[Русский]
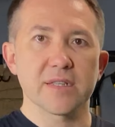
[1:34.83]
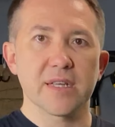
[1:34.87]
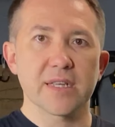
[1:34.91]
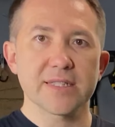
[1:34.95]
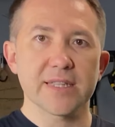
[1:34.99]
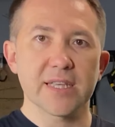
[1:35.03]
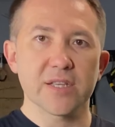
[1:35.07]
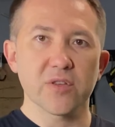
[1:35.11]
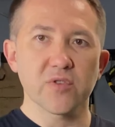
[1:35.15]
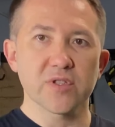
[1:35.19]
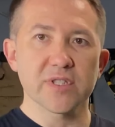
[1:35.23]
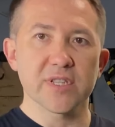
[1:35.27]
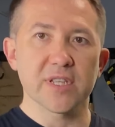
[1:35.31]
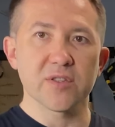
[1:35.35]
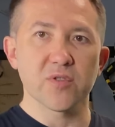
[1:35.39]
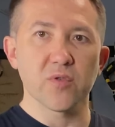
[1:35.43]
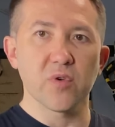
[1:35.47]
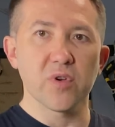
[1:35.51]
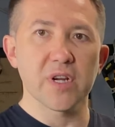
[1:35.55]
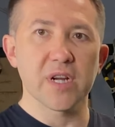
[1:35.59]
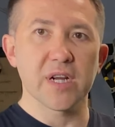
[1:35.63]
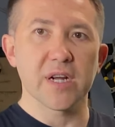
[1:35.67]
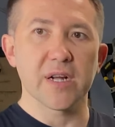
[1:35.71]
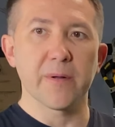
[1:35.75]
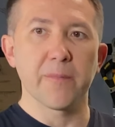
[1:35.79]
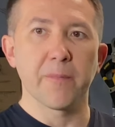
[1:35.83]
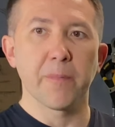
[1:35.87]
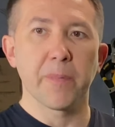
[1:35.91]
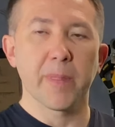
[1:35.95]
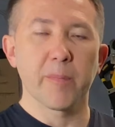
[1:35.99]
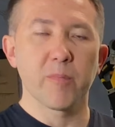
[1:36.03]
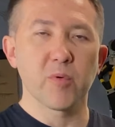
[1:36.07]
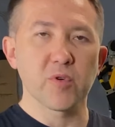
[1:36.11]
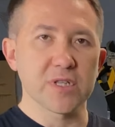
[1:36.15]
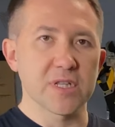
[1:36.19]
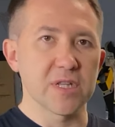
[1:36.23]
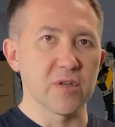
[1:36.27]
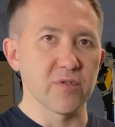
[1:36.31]
остается только
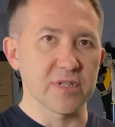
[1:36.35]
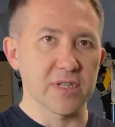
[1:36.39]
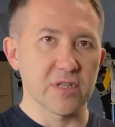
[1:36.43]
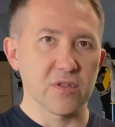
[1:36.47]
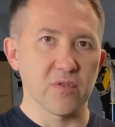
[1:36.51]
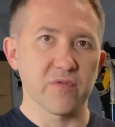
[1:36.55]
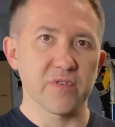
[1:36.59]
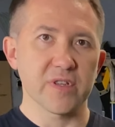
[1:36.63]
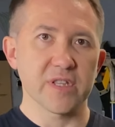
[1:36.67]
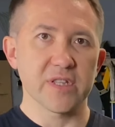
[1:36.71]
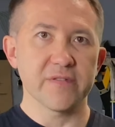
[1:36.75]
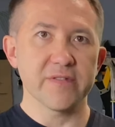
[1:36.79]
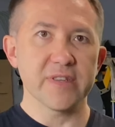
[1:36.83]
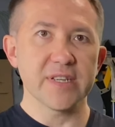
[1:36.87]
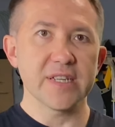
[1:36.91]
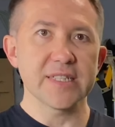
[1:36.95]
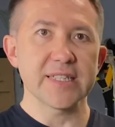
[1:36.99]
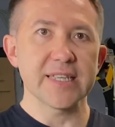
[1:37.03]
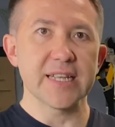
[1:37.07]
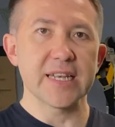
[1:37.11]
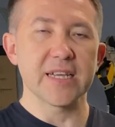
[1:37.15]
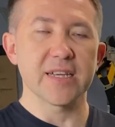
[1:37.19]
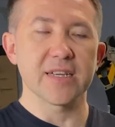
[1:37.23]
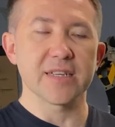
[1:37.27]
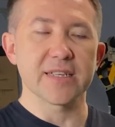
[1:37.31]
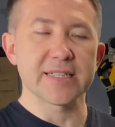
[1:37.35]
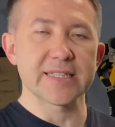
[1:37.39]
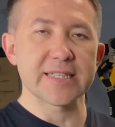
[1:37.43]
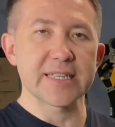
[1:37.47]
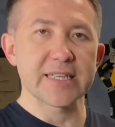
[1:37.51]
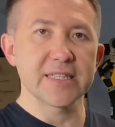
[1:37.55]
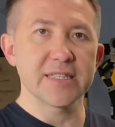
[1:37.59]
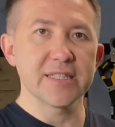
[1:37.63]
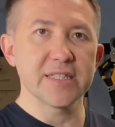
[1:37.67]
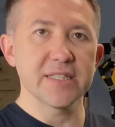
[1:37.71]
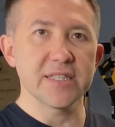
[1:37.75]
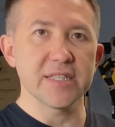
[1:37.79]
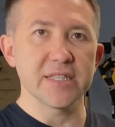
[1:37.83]
после установки двигателя
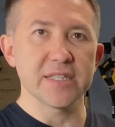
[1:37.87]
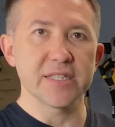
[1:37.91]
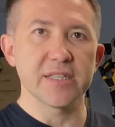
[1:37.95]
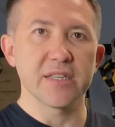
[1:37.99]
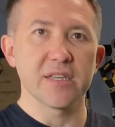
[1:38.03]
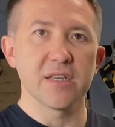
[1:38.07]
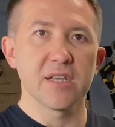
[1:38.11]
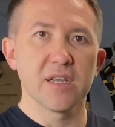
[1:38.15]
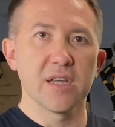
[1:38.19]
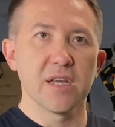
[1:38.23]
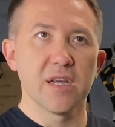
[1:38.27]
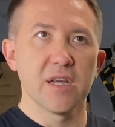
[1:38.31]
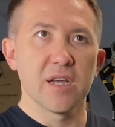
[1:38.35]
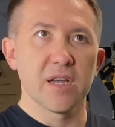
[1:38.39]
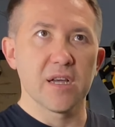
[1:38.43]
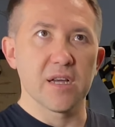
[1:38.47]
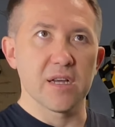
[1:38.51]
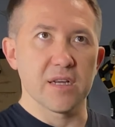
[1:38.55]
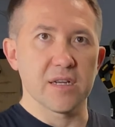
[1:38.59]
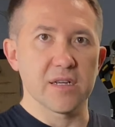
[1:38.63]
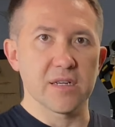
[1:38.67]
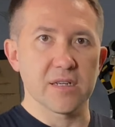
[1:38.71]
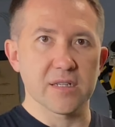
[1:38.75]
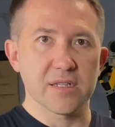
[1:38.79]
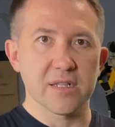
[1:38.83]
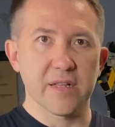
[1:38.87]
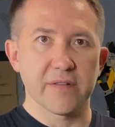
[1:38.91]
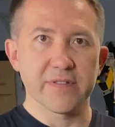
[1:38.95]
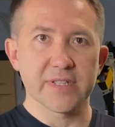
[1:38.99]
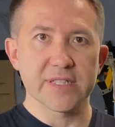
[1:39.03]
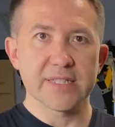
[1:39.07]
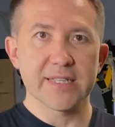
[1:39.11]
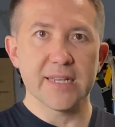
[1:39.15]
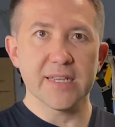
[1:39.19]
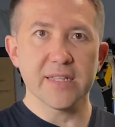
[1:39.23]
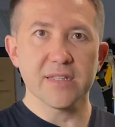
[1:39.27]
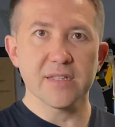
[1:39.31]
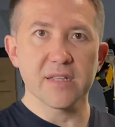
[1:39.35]
соединить Э, главный
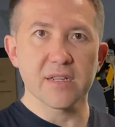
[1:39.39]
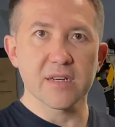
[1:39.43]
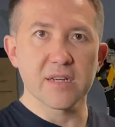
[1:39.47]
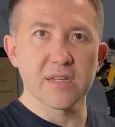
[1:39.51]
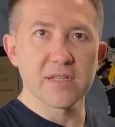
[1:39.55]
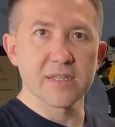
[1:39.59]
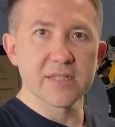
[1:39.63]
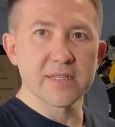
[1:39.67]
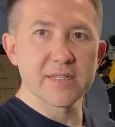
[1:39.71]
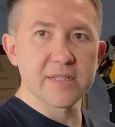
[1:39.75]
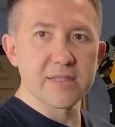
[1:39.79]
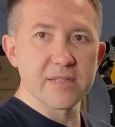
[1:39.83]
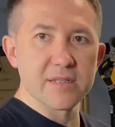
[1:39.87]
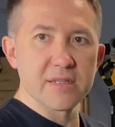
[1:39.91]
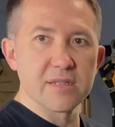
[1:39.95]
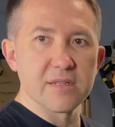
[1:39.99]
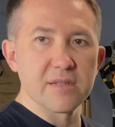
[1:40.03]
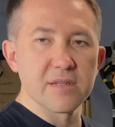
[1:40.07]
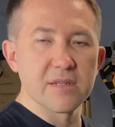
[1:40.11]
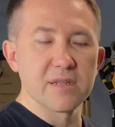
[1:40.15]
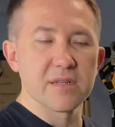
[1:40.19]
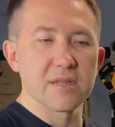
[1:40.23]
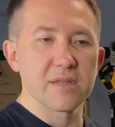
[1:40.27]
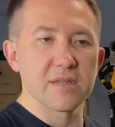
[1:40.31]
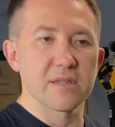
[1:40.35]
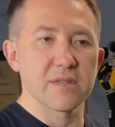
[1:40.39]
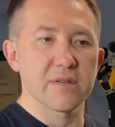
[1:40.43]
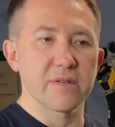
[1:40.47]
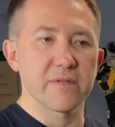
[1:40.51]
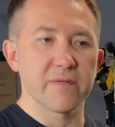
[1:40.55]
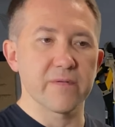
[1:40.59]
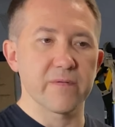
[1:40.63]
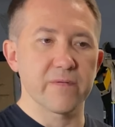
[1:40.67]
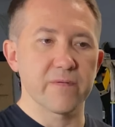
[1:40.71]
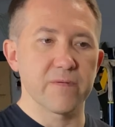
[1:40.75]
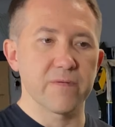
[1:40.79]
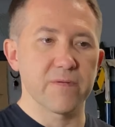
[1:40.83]
цилиндр с э,